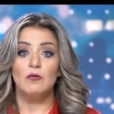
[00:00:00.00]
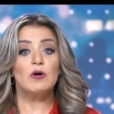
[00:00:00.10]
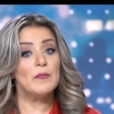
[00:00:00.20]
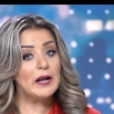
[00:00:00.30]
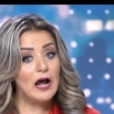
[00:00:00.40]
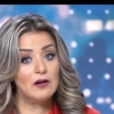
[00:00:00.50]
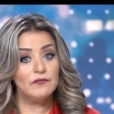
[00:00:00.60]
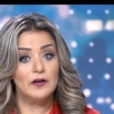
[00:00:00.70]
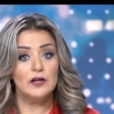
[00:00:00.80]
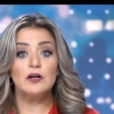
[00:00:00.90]
وكمان
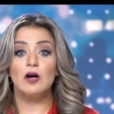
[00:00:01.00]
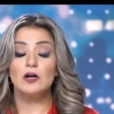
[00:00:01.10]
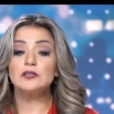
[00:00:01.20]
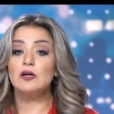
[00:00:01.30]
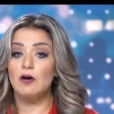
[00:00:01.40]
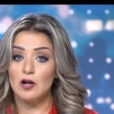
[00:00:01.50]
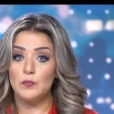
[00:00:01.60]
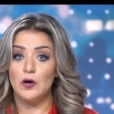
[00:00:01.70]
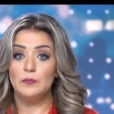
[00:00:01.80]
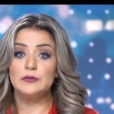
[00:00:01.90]
عارفة إن قناة
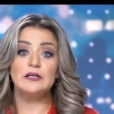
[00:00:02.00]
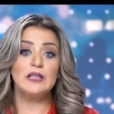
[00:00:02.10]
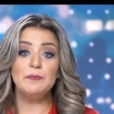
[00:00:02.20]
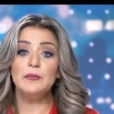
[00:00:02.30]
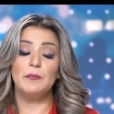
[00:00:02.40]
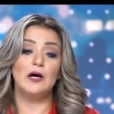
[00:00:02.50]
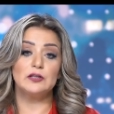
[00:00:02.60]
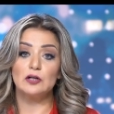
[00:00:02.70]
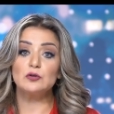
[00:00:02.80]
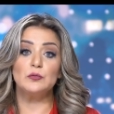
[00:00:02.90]
الكرمة بتهتم
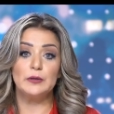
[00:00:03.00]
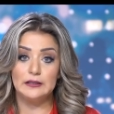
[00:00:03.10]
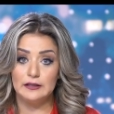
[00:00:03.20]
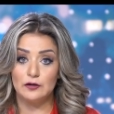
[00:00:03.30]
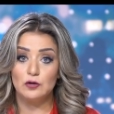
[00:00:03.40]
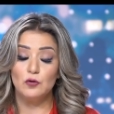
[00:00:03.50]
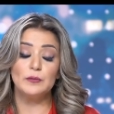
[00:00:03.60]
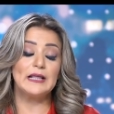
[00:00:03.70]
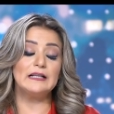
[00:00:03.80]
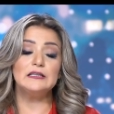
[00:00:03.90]
بحضراتكم جدا
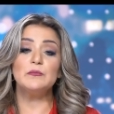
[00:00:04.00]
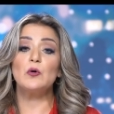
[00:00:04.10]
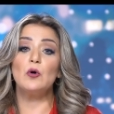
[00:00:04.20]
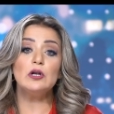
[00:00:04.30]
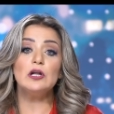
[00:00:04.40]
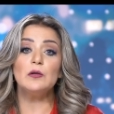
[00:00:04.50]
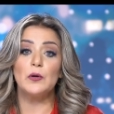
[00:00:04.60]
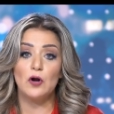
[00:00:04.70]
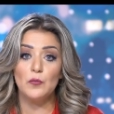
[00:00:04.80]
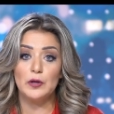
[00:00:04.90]
وبتقدم كل
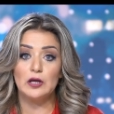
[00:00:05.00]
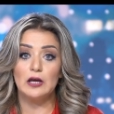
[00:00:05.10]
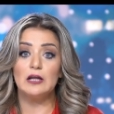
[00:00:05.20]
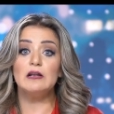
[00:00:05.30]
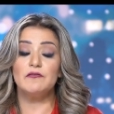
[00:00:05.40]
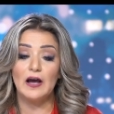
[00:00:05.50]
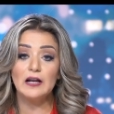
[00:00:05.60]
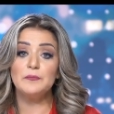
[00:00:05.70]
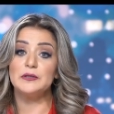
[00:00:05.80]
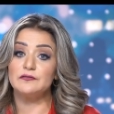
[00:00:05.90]
البرامج اللي
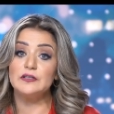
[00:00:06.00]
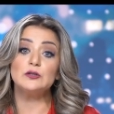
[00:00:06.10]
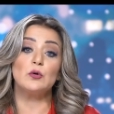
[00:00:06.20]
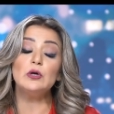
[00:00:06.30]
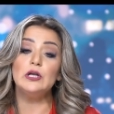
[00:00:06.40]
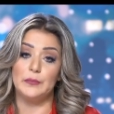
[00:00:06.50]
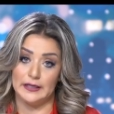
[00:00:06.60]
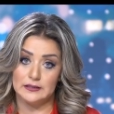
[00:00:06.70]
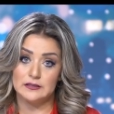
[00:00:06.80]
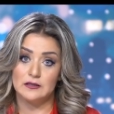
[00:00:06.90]
فعلا بتفيد كل
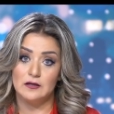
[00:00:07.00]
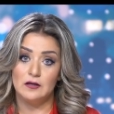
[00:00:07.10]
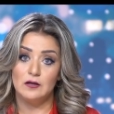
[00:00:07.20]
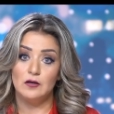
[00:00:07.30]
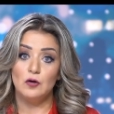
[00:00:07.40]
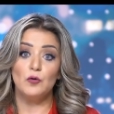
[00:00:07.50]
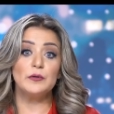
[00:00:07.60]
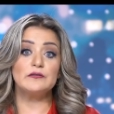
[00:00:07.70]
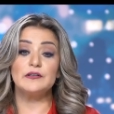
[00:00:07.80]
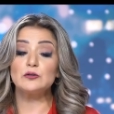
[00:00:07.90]
بيت
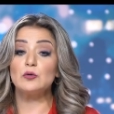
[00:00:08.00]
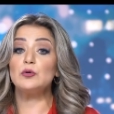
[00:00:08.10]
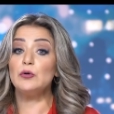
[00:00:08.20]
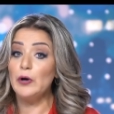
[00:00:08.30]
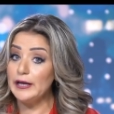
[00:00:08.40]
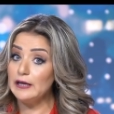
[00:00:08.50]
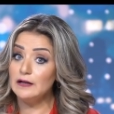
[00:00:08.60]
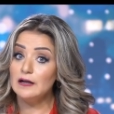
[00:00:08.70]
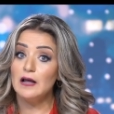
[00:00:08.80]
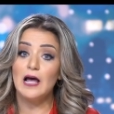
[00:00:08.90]
وبتفيدكم
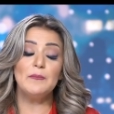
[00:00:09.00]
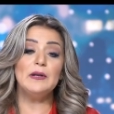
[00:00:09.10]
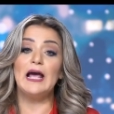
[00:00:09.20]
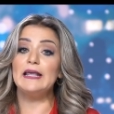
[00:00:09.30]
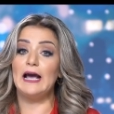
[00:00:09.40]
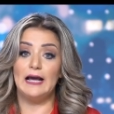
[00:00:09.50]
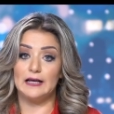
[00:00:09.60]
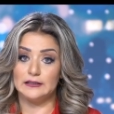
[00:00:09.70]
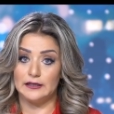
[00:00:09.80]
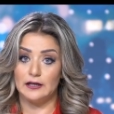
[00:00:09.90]
روحيا قبل أي
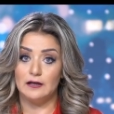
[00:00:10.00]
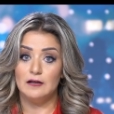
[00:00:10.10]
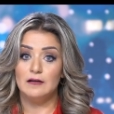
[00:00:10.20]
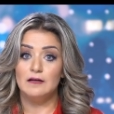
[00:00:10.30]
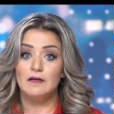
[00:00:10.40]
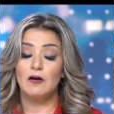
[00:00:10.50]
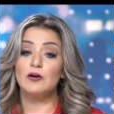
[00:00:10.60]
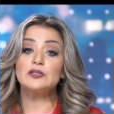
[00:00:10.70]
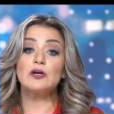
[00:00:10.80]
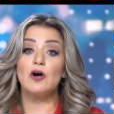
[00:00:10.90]
حاجة تانية
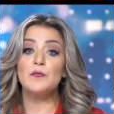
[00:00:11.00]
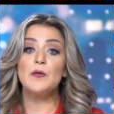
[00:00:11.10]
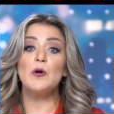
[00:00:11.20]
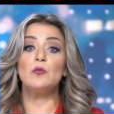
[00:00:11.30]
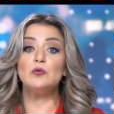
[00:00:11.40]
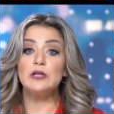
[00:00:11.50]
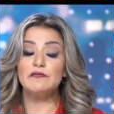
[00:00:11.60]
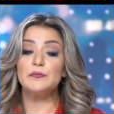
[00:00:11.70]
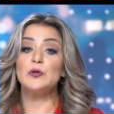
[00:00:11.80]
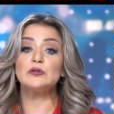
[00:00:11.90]
قناة الكرمة موجودة
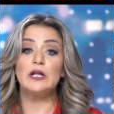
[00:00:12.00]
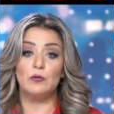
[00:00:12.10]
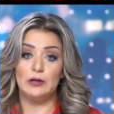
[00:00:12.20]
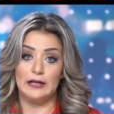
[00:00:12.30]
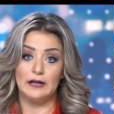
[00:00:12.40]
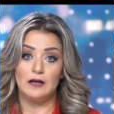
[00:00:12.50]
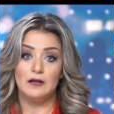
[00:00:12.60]
في بيوتنا كلنا